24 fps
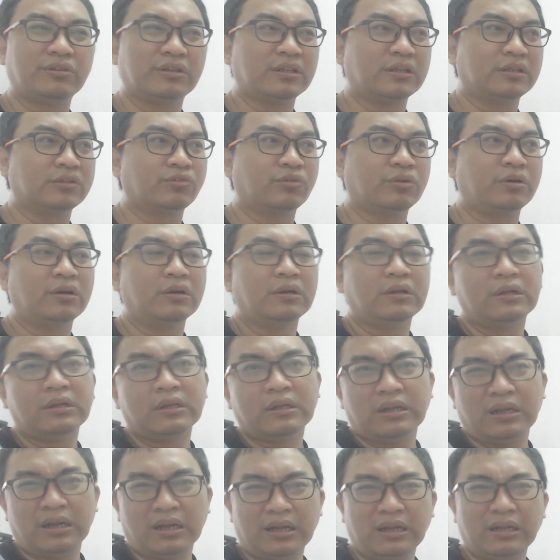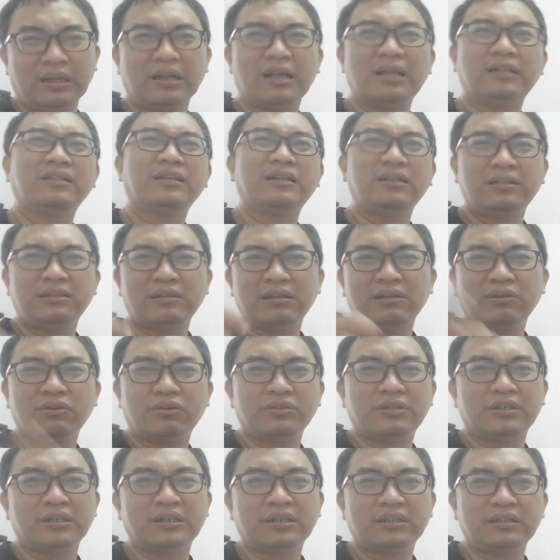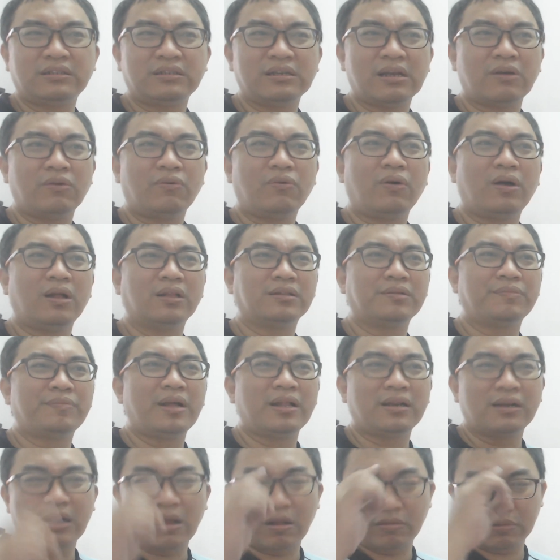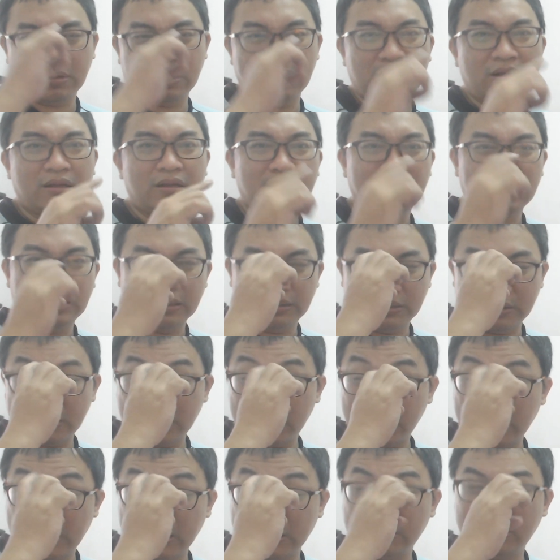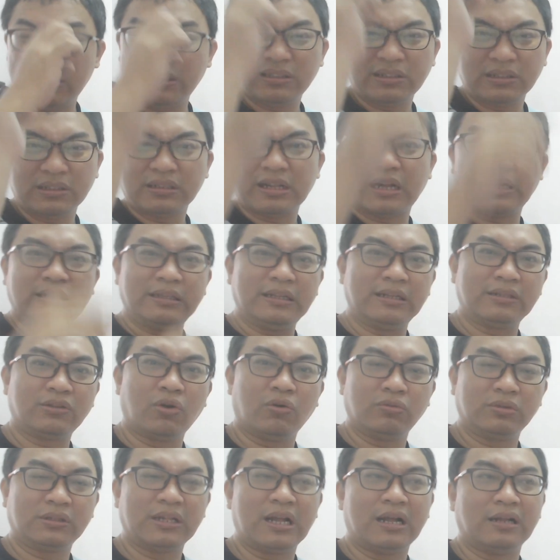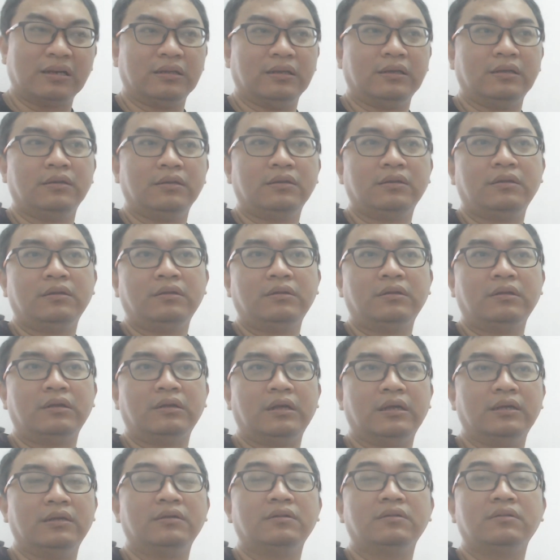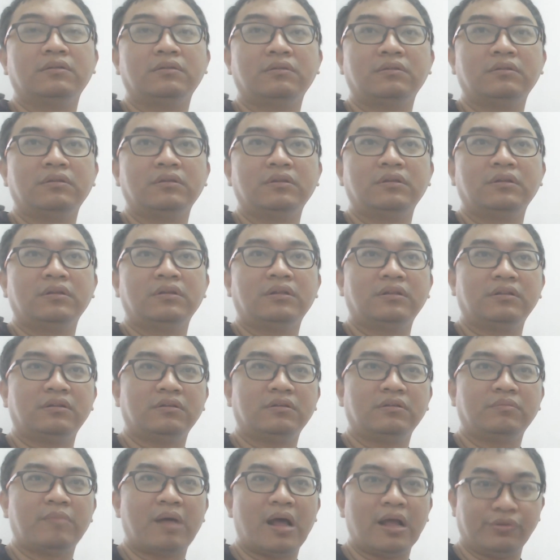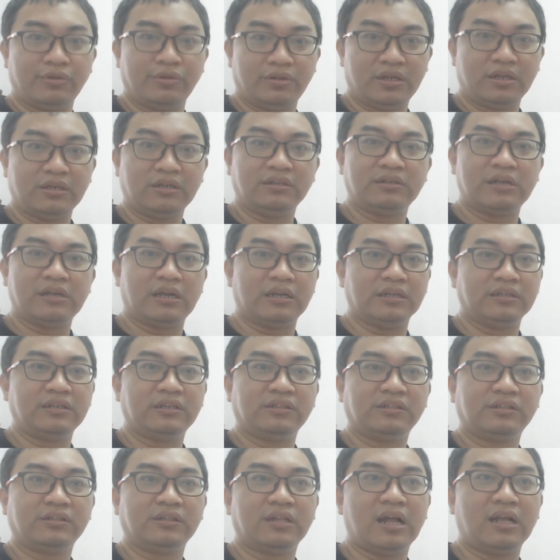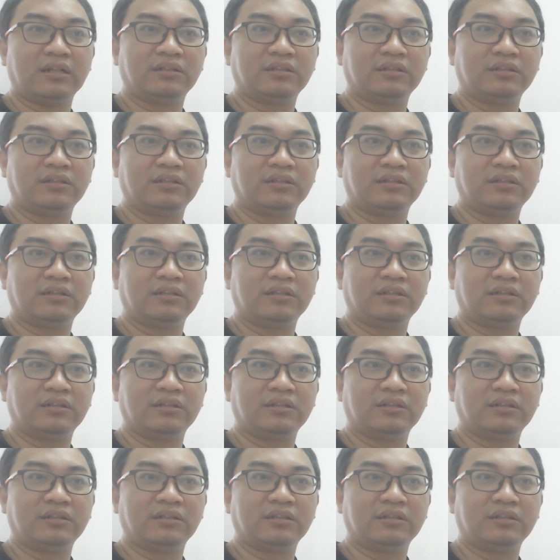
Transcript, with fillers: 说，哎呀，这一些有钱人讲话他妈脑眼眼睛是长在头上的，嗯。马云跟你讲一件事啊，